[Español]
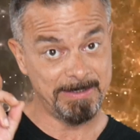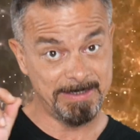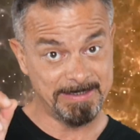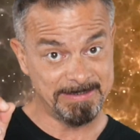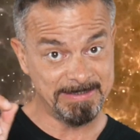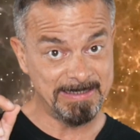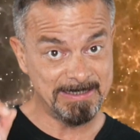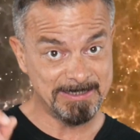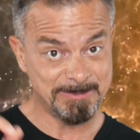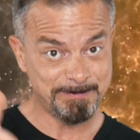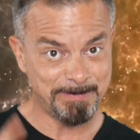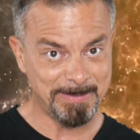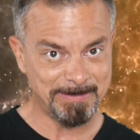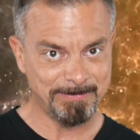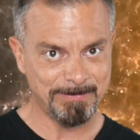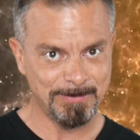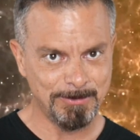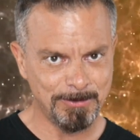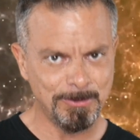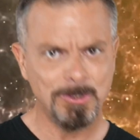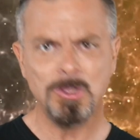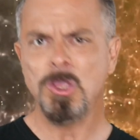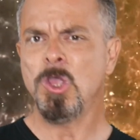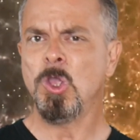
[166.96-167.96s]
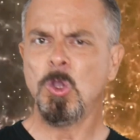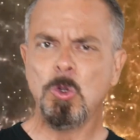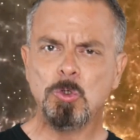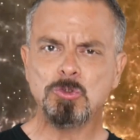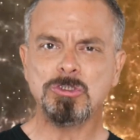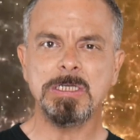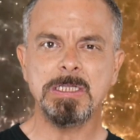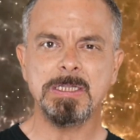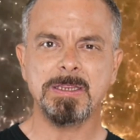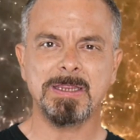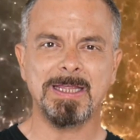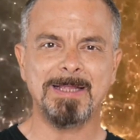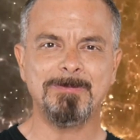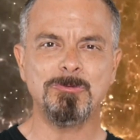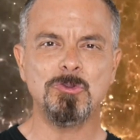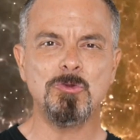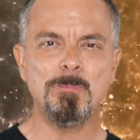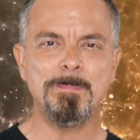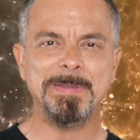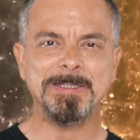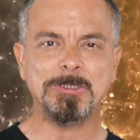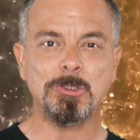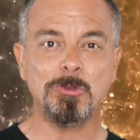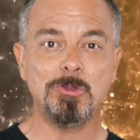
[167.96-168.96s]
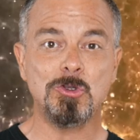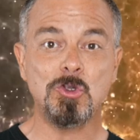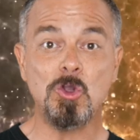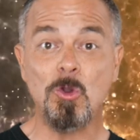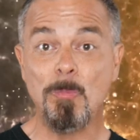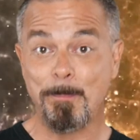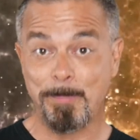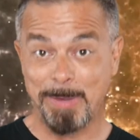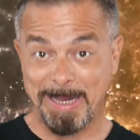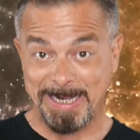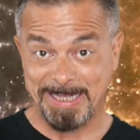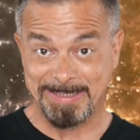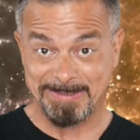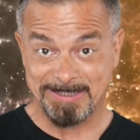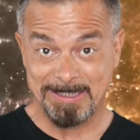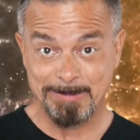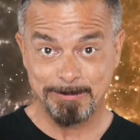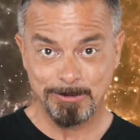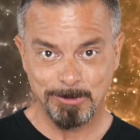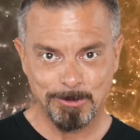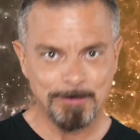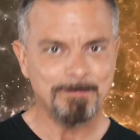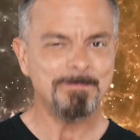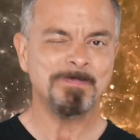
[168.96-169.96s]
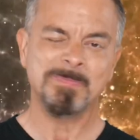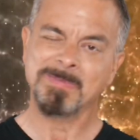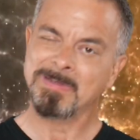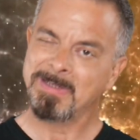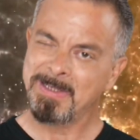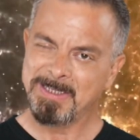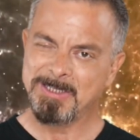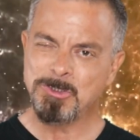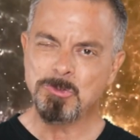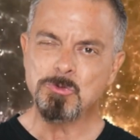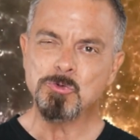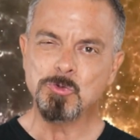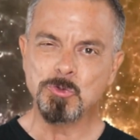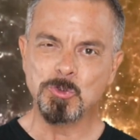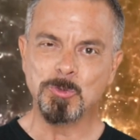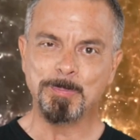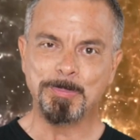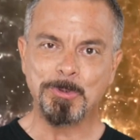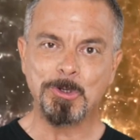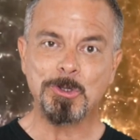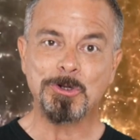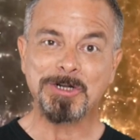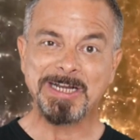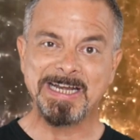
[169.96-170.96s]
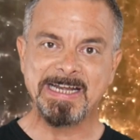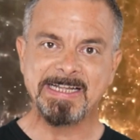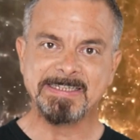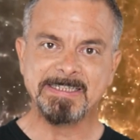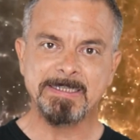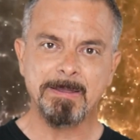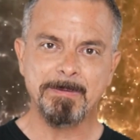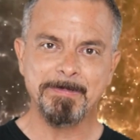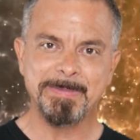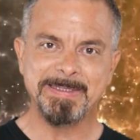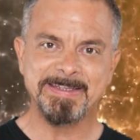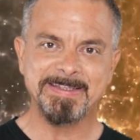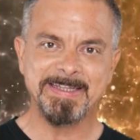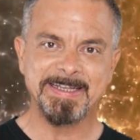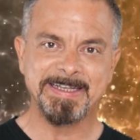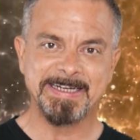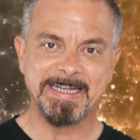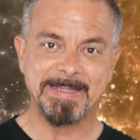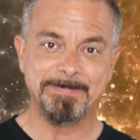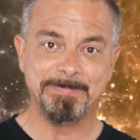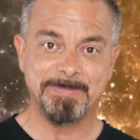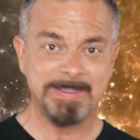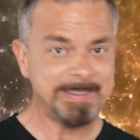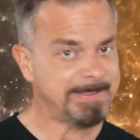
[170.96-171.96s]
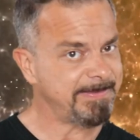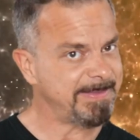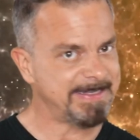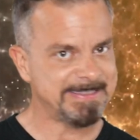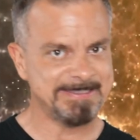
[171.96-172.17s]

en el espacio utilizando un método comparativo y un grupo relativamente grande de